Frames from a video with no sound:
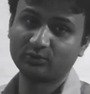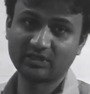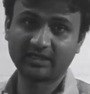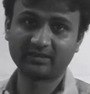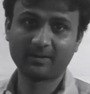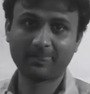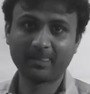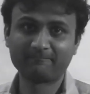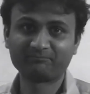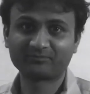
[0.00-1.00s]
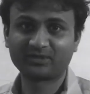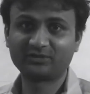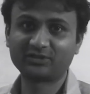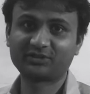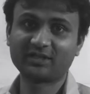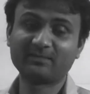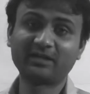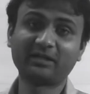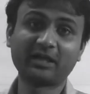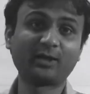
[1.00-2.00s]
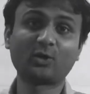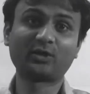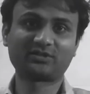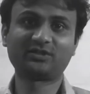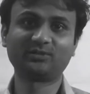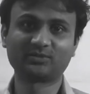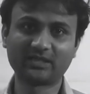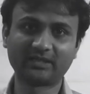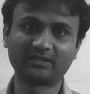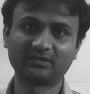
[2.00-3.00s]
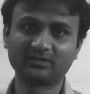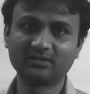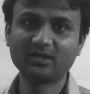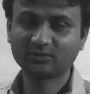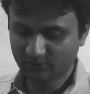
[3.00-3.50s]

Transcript: हो जाए कि जिससे हमारी रैंक और अच्छी हो जाए तो